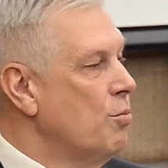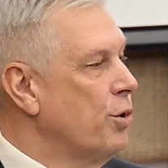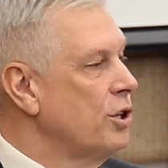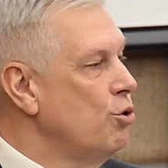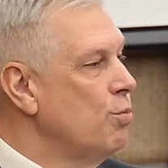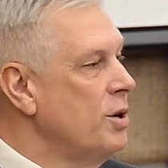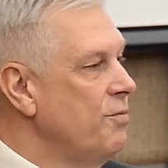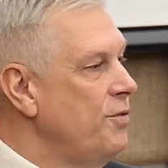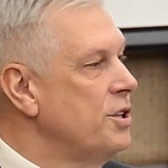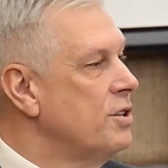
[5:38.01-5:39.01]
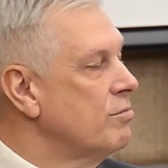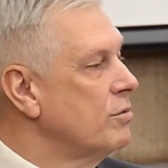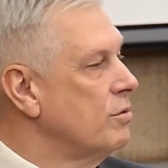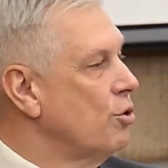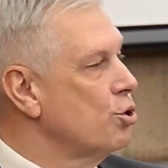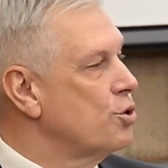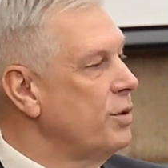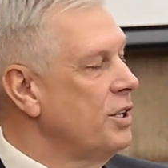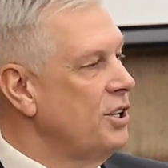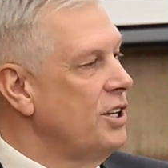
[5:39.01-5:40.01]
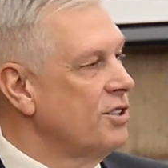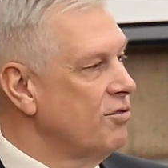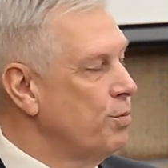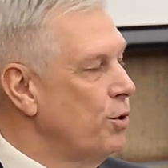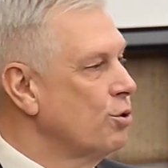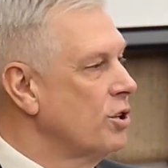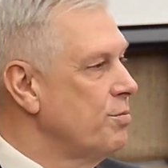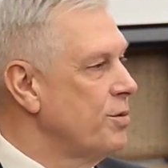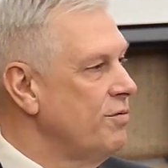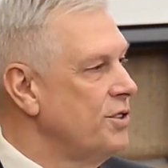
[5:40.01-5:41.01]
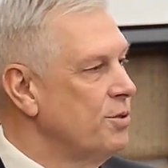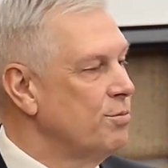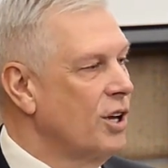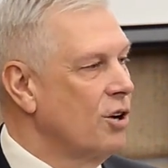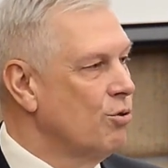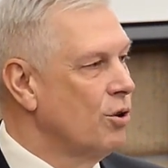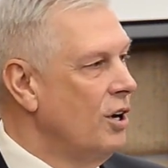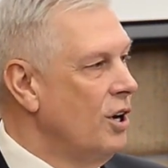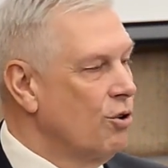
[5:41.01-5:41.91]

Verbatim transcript: под любым видом, хочешь полиэтиленовой пленкой привезти молоко,